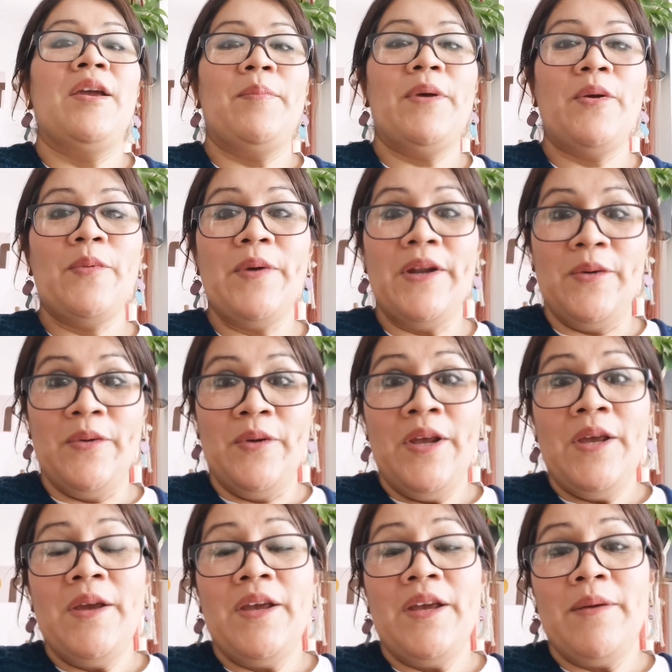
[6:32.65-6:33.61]
Pero bueno,
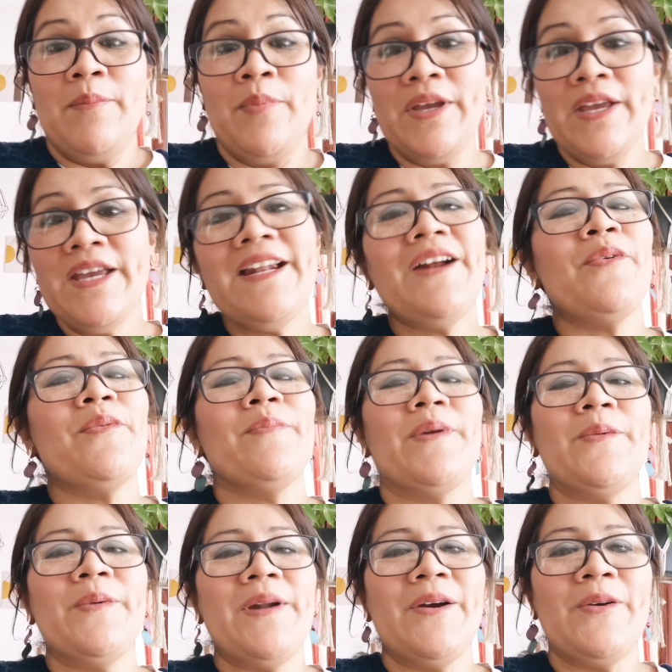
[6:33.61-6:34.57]
voy a ir a
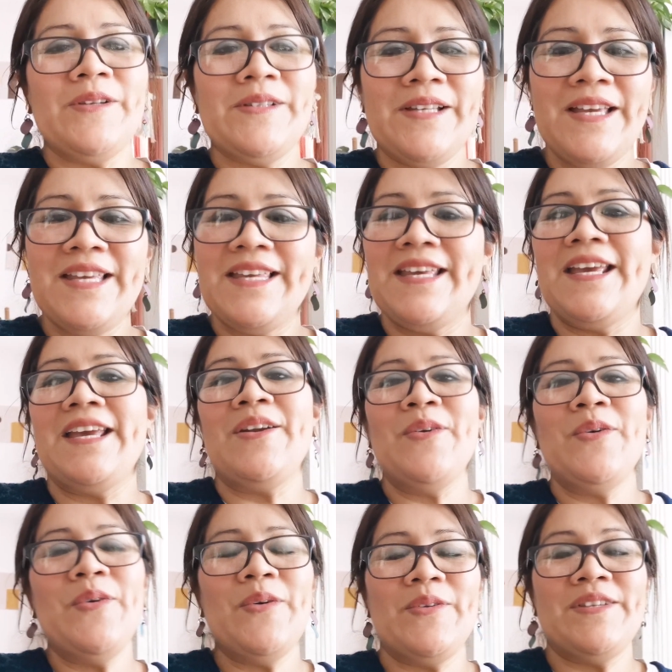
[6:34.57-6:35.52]
comprar unas cosas y
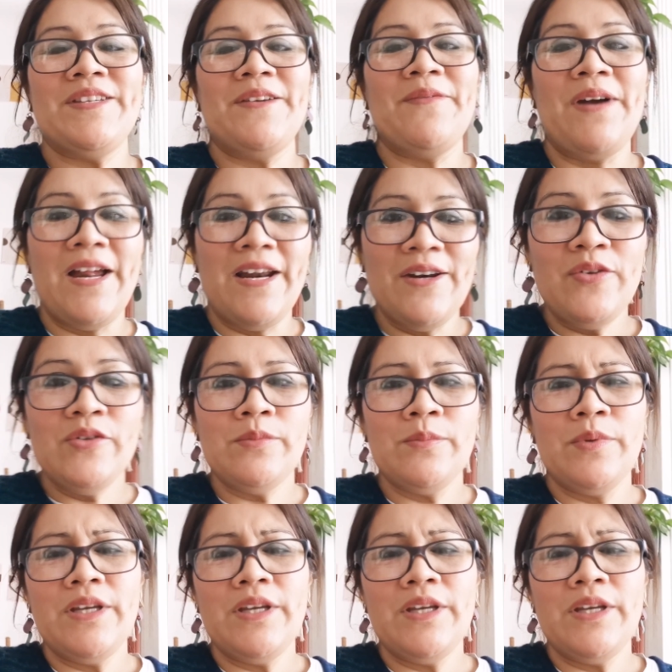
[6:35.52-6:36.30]
quiero llevarlos.